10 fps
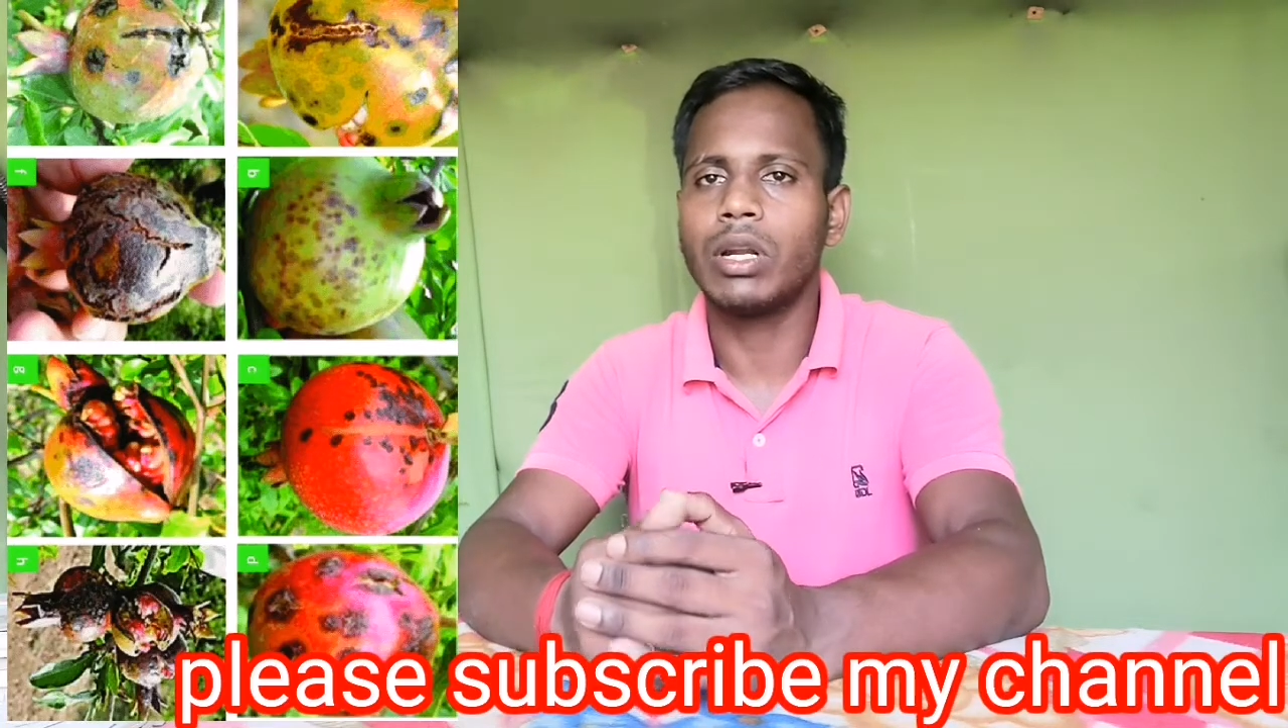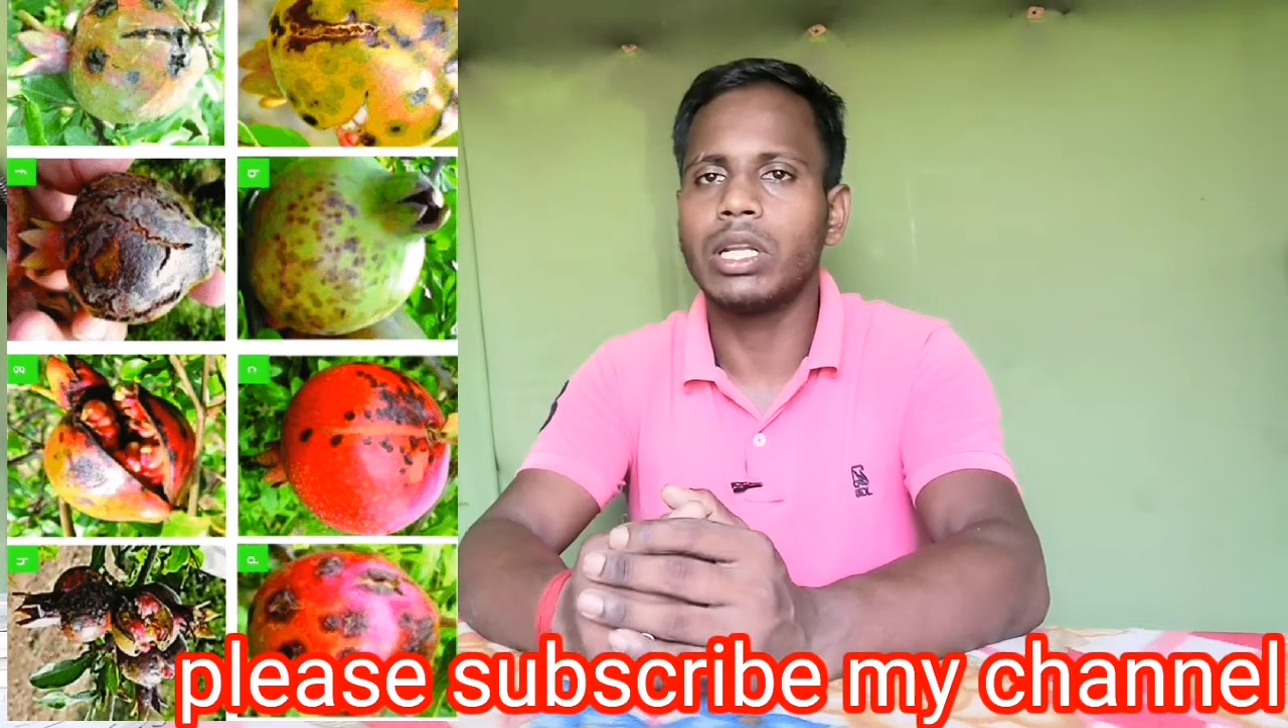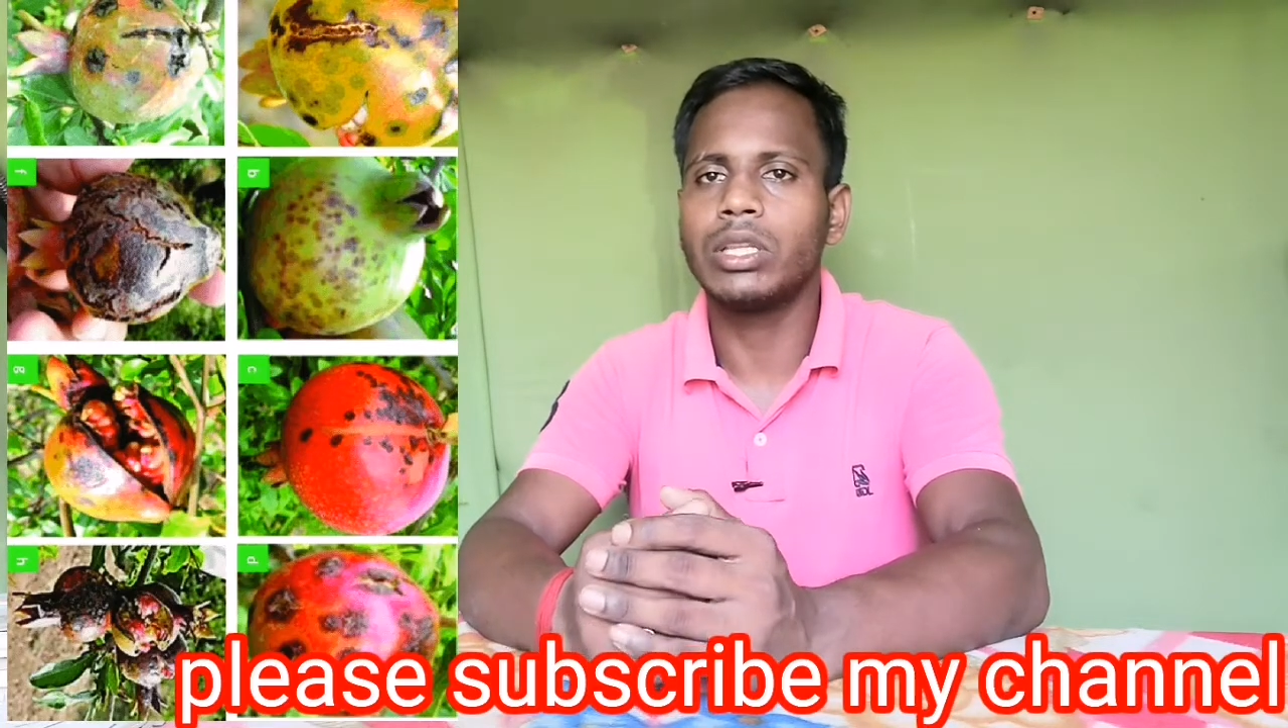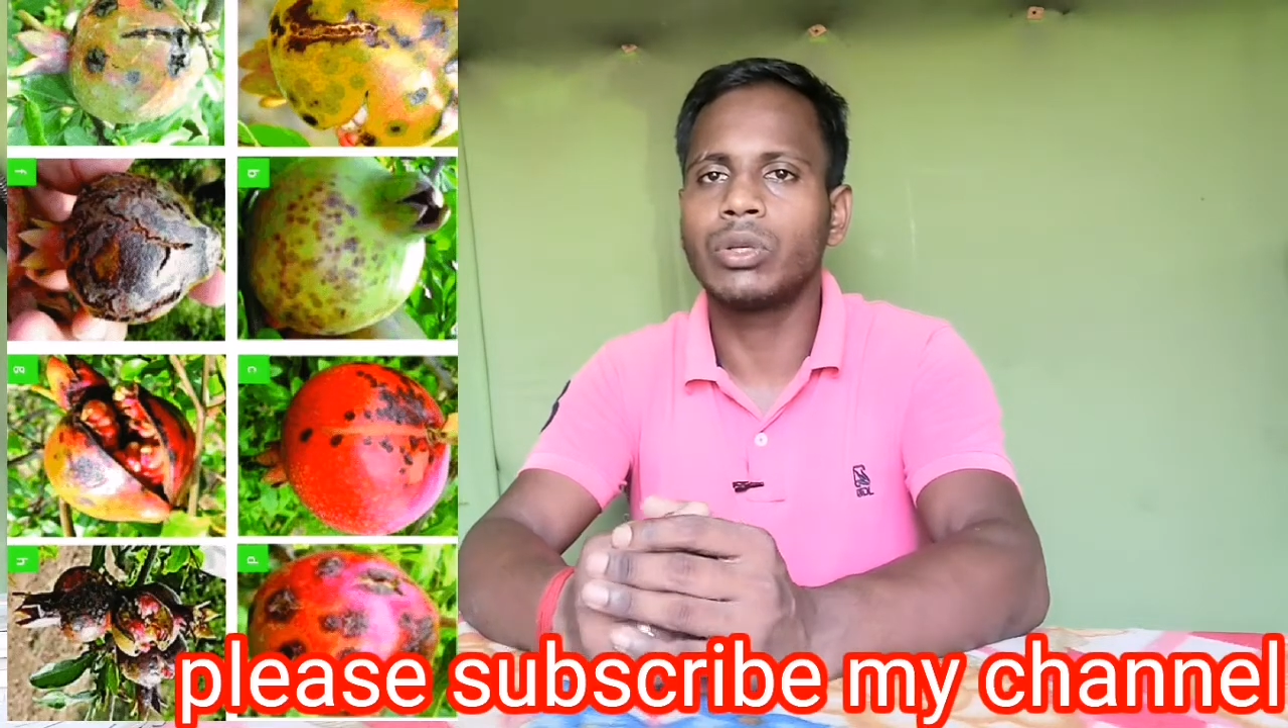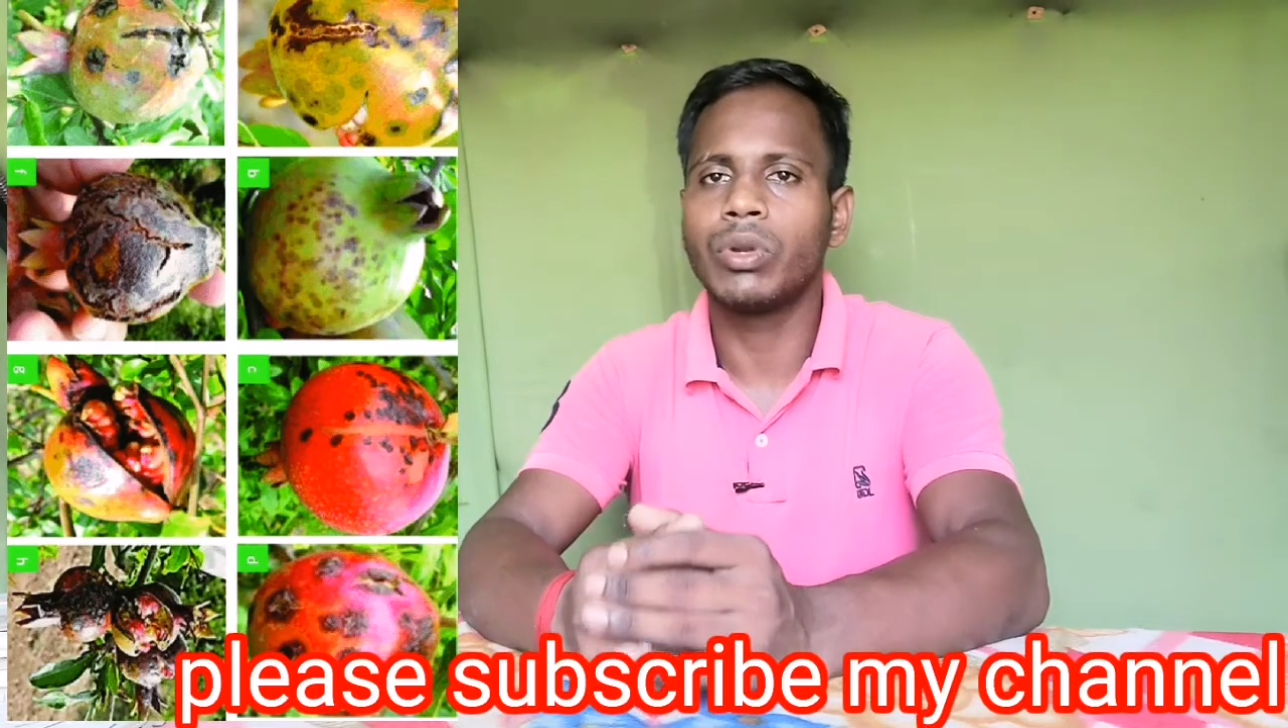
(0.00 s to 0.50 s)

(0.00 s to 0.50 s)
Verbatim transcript: হঠাৎ